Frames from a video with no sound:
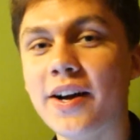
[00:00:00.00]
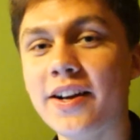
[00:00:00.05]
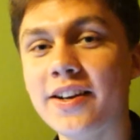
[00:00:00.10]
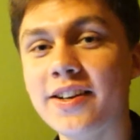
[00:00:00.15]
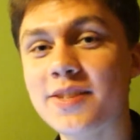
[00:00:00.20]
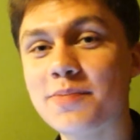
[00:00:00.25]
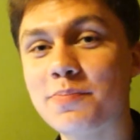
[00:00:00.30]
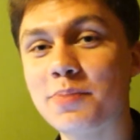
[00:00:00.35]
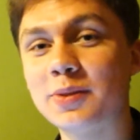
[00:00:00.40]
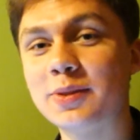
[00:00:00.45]

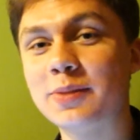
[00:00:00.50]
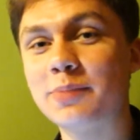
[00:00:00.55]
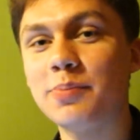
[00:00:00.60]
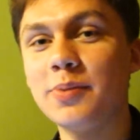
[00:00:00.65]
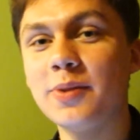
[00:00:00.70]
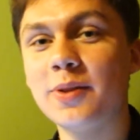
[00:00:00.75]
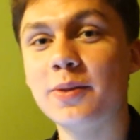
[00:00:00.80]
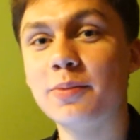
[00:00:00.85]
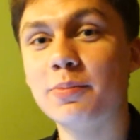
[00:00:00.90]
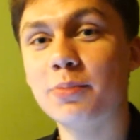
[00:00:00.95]
Пались,
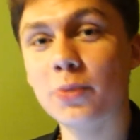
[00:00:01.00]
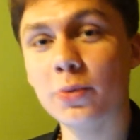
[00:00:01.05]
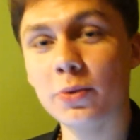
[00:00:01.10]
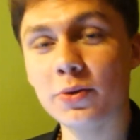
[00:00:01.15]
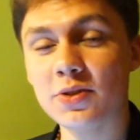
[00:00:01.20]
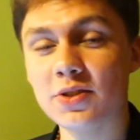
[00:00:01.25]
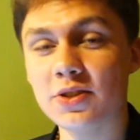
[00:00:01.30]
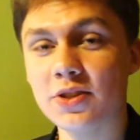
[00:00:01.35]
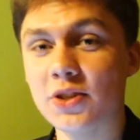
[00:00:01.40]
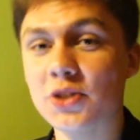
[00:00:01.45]
потупили
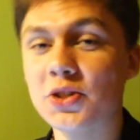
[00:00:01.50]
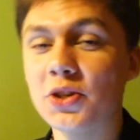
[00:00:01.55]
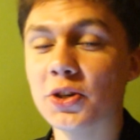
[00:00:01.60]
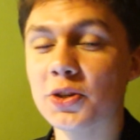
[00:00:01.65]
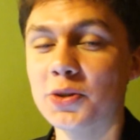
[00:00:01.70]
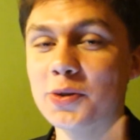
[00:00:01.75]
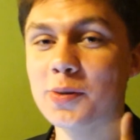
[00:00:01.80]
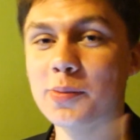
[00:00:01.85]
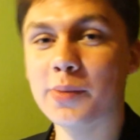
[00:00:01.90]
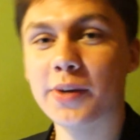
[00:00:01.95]
Брукса и еще
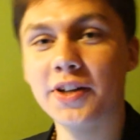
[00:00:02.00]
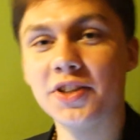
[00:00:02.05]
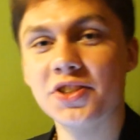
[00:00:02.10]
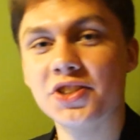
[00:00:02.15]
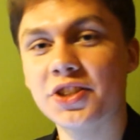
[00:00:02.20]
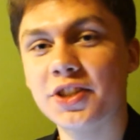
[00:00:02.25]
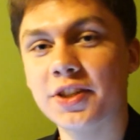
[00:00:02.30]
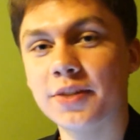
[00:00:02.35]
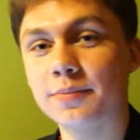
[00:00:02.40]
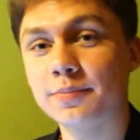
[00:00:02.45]
одного
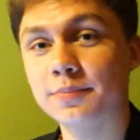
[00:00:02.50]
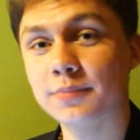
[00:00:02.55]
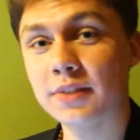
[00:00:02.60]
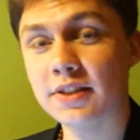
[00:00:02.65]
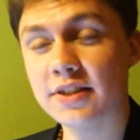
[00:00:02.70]
мальчика.